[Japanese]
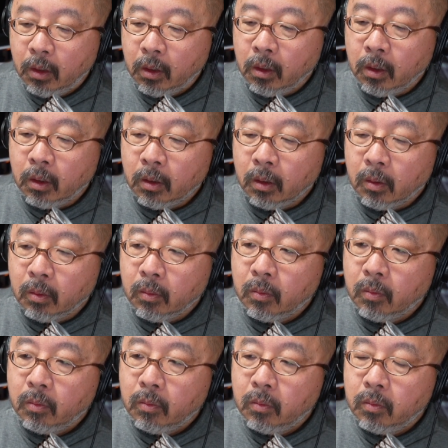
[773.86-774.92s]
えー、
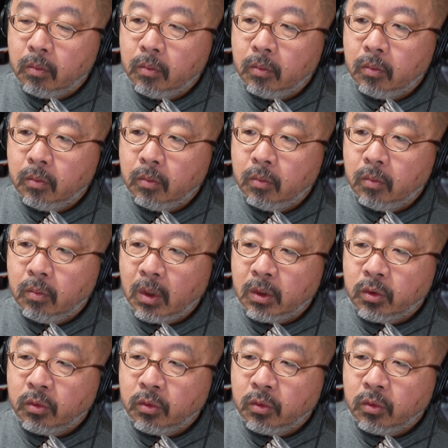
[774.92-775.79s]
まあ、